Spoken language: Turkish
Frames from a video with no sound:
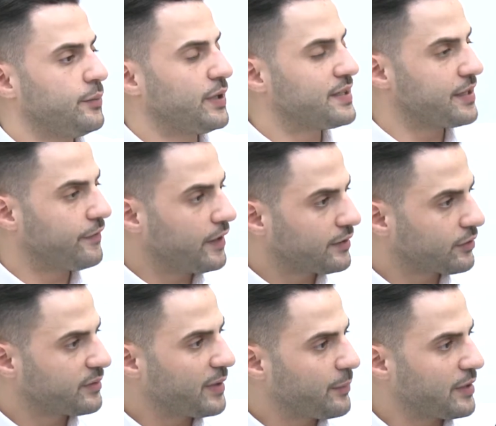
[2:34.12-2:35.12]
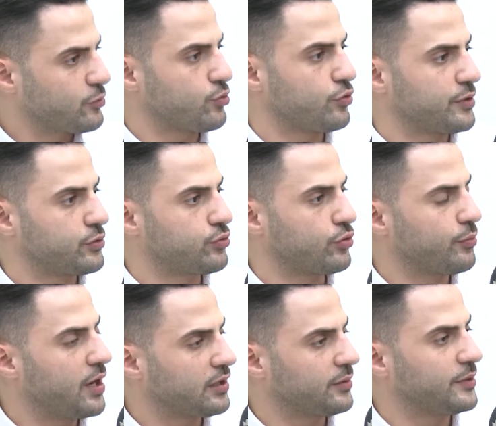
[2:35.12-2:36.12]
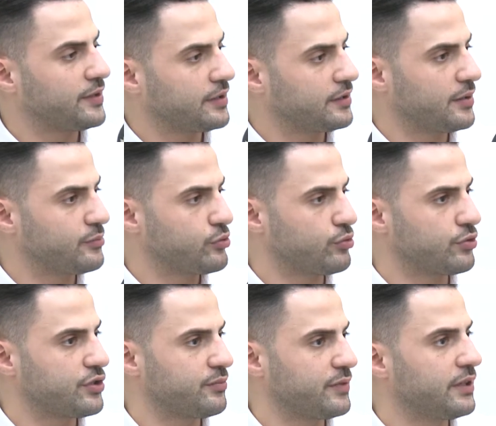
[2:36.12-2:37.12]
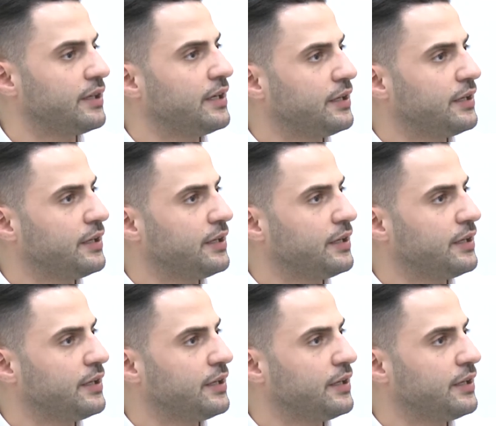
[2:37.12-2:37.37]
Peki Hanım hemen sormak istiyorum. Aklıma takılan bir soru şimdi.